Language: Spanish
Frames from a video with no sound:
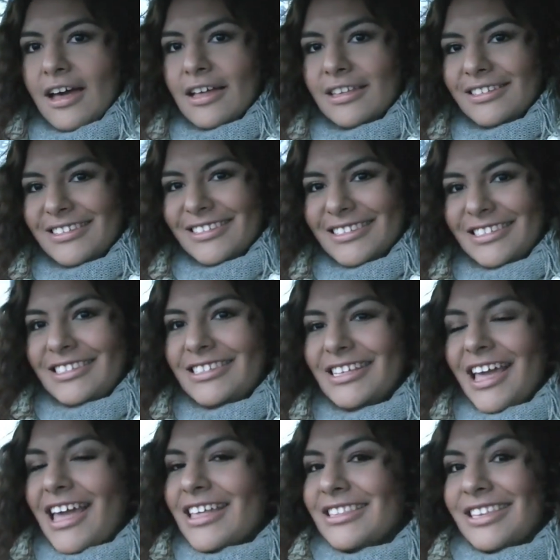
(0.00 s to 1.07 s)

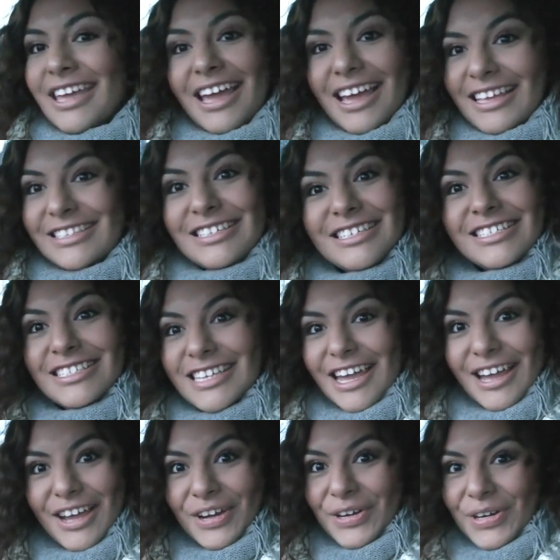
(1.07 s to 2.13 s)
adiós. Chicas y
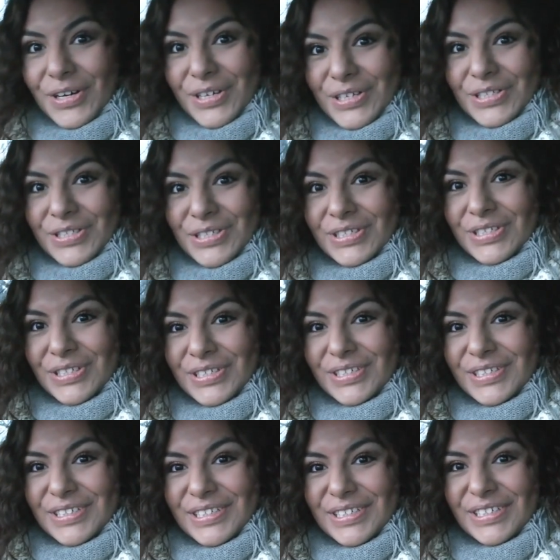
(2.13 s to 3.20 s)
chicos.
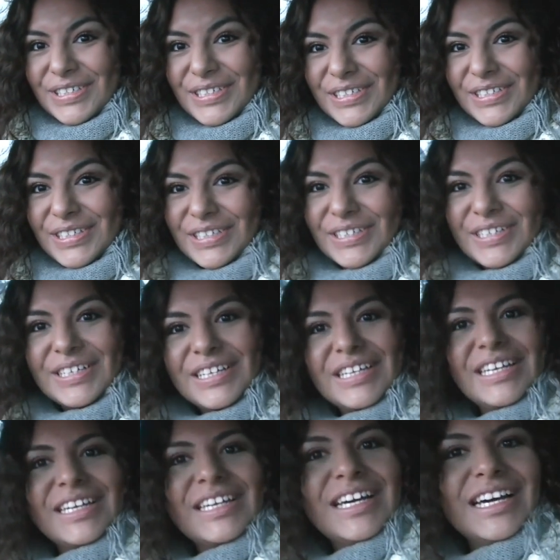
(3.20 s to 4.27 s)
Adiós,
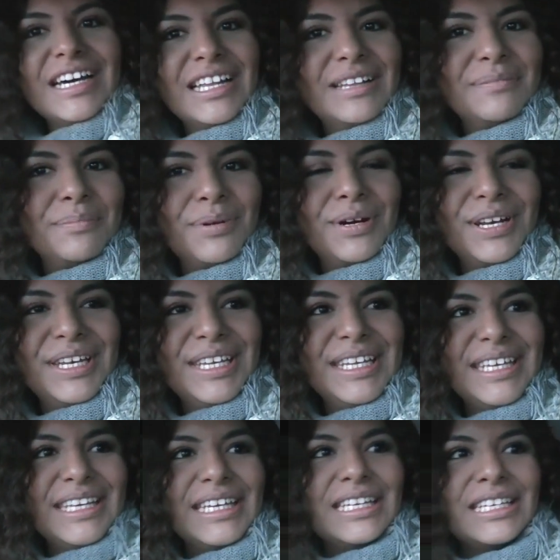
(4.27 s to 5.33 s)
Pony. pony,